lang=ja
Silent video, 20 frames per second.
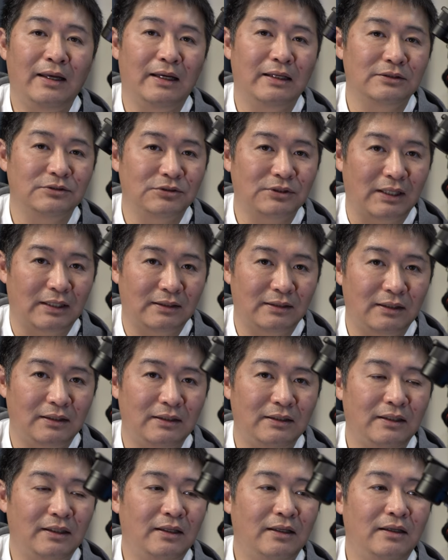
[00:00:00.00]
え使った
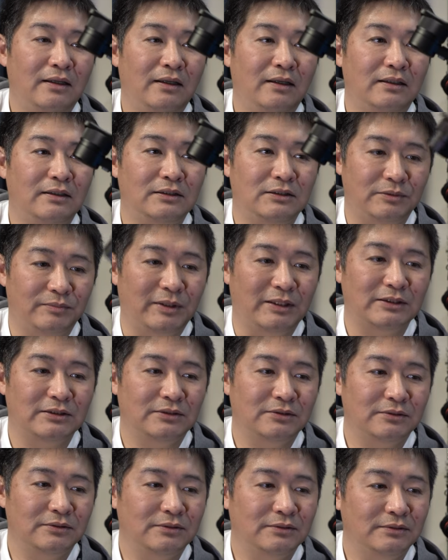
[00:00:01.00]
り、えしま
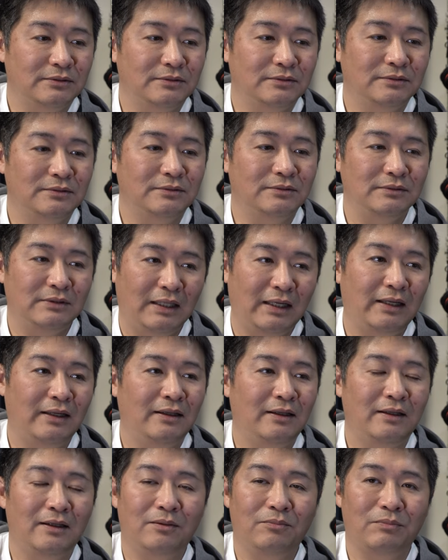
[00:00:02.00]
す。ね。
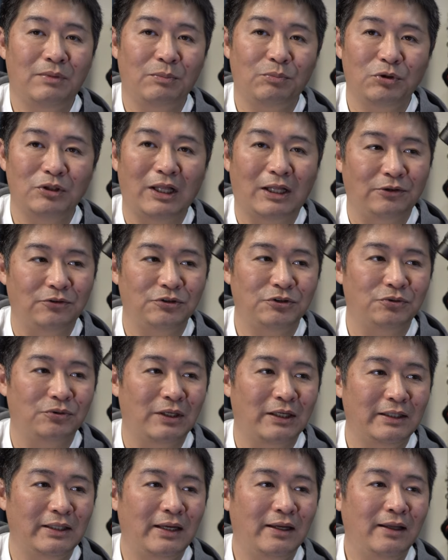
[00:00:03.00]
まあ、ボタンの紹
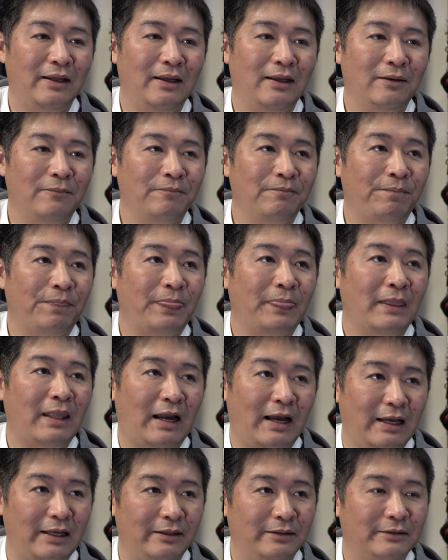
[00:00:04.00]
介ね。
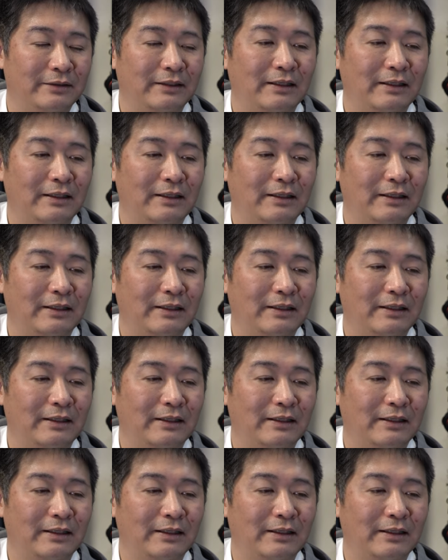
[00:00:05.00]
はい。